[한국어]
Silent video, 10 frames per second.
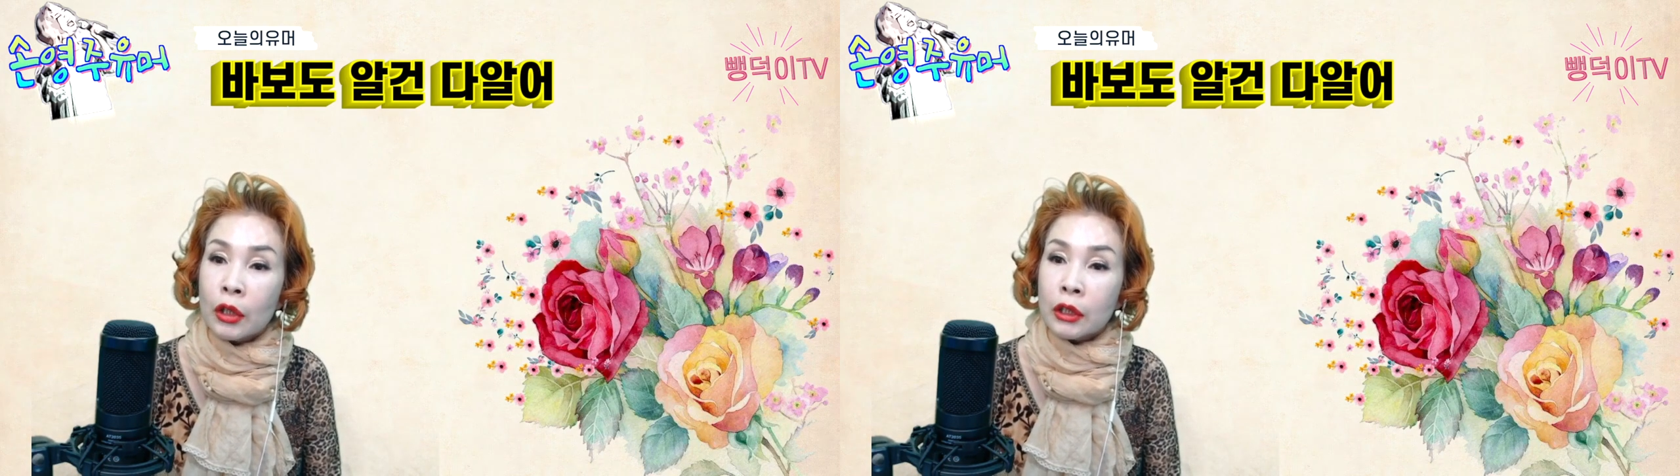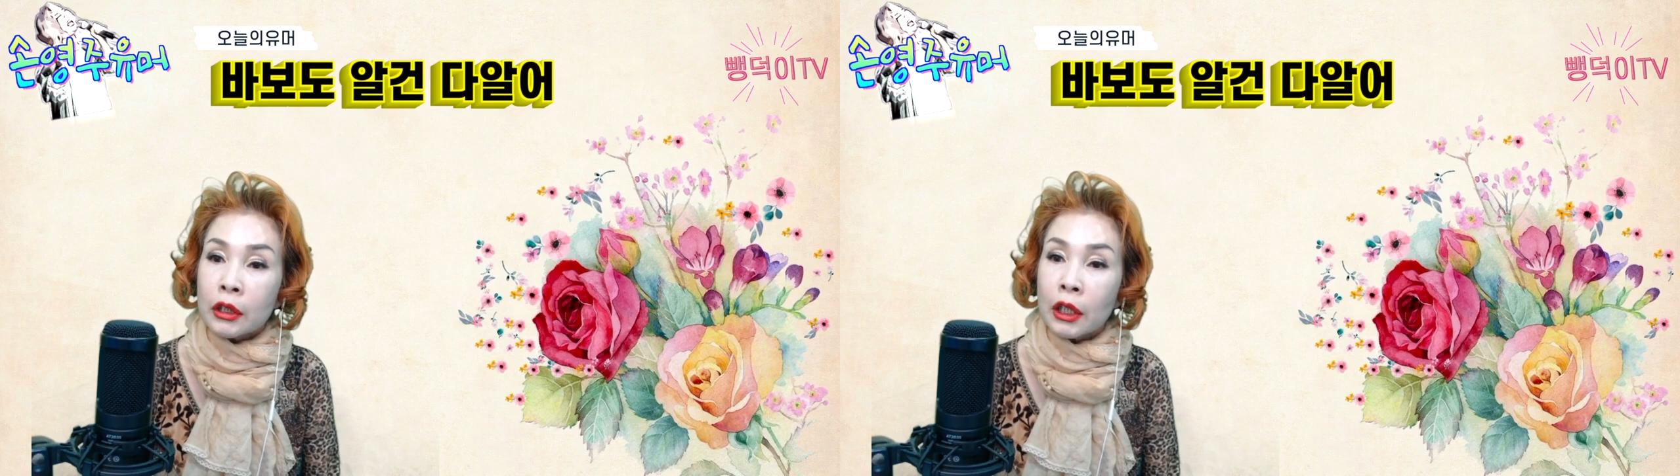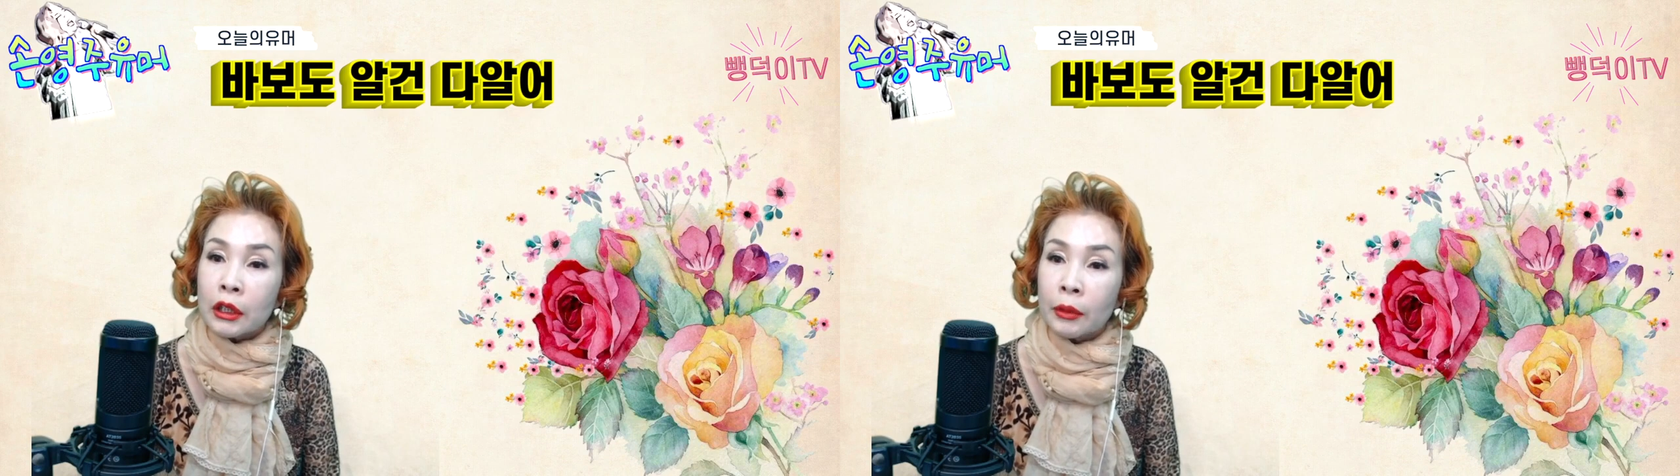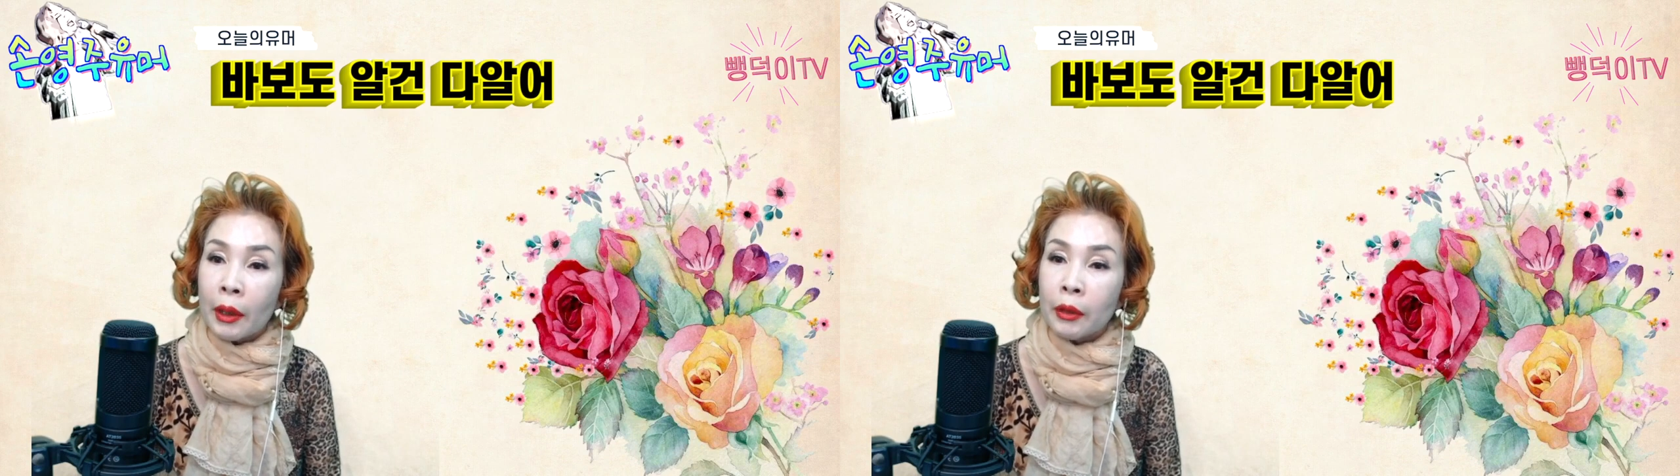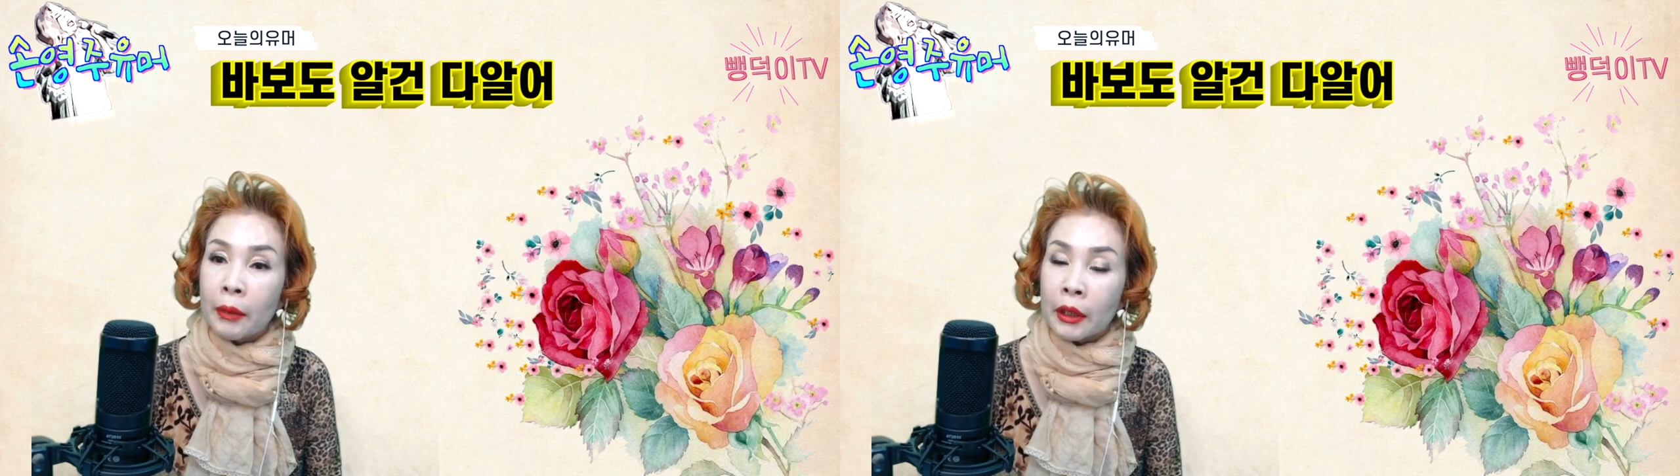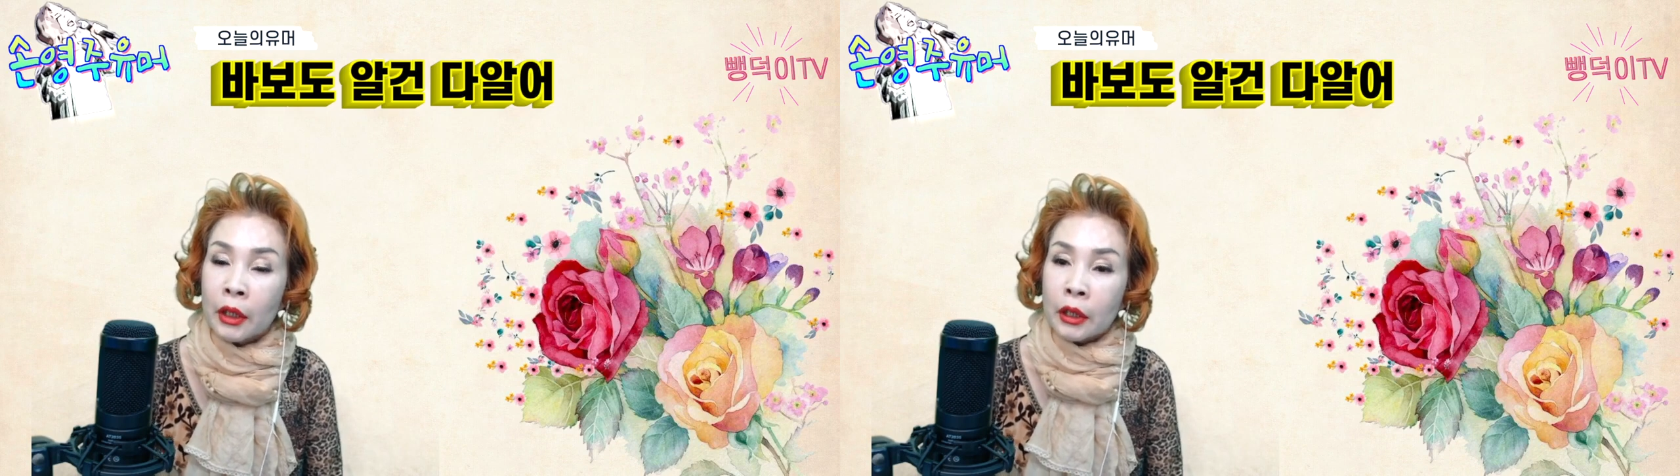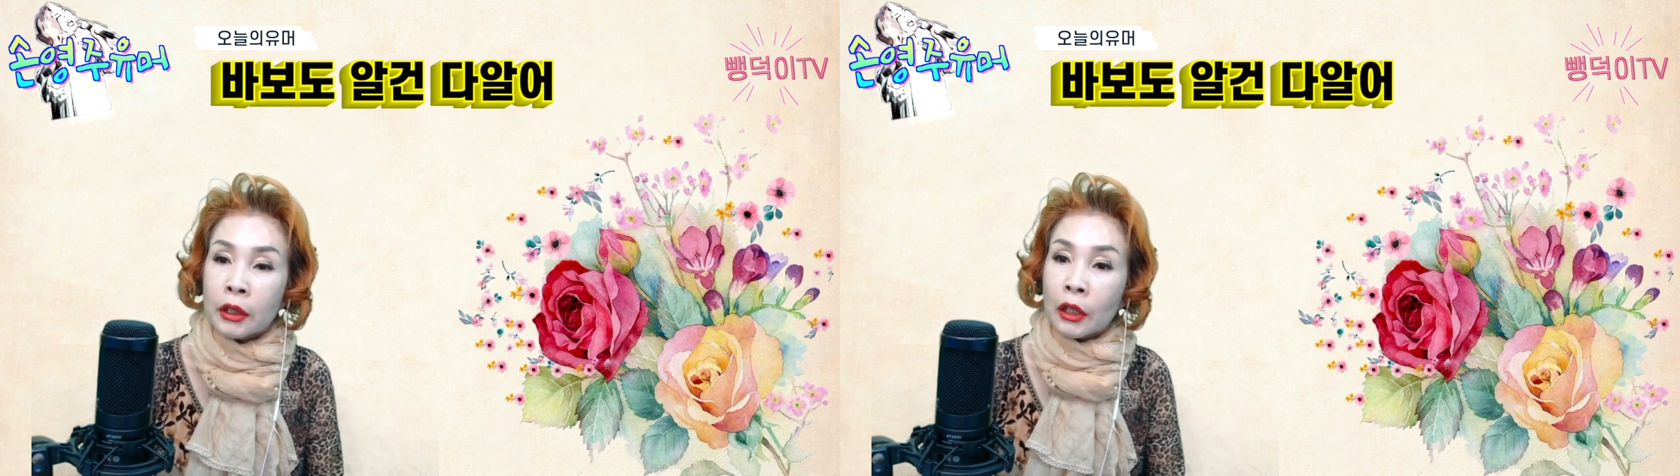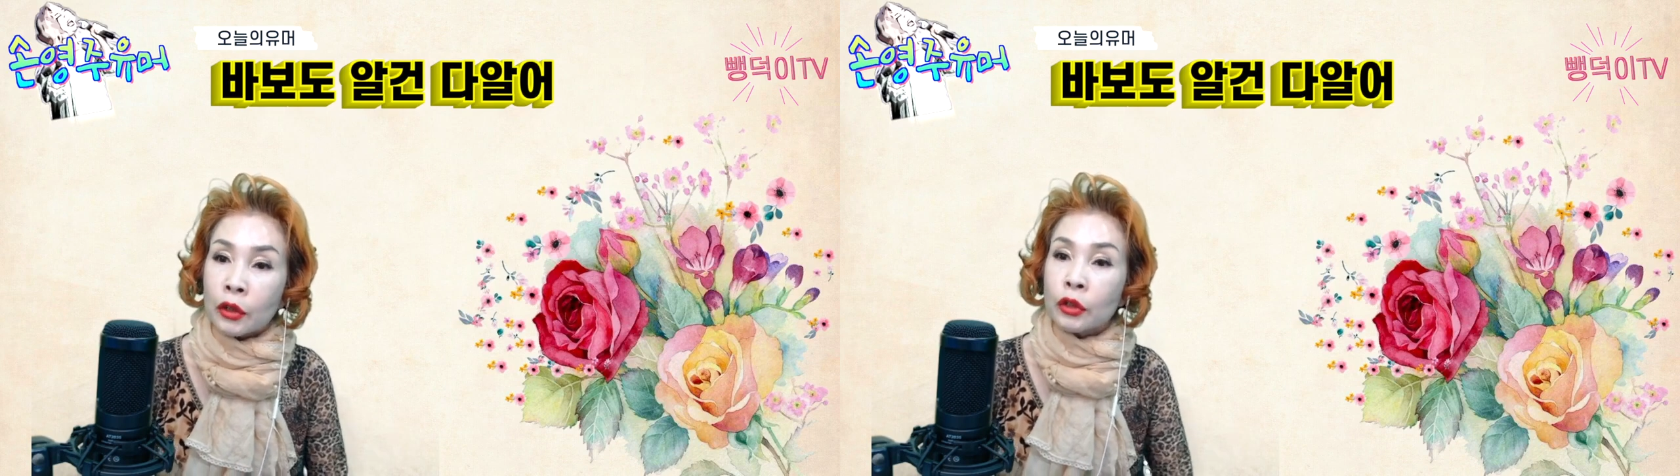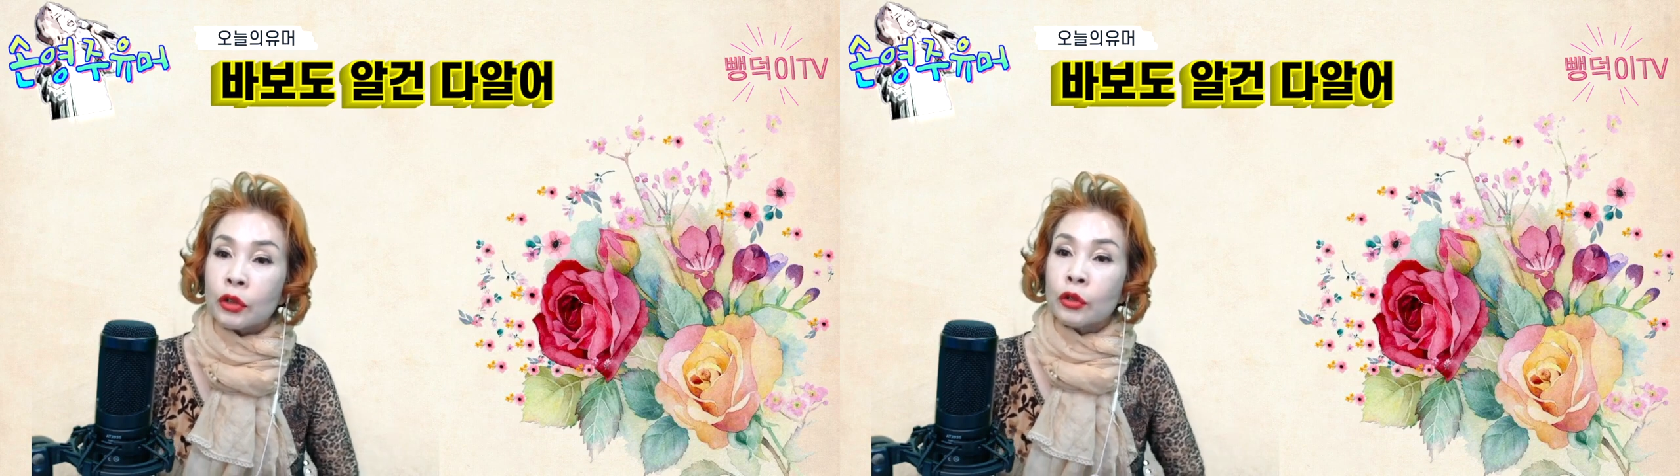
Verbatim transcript: 이장님 하는 말이 야 너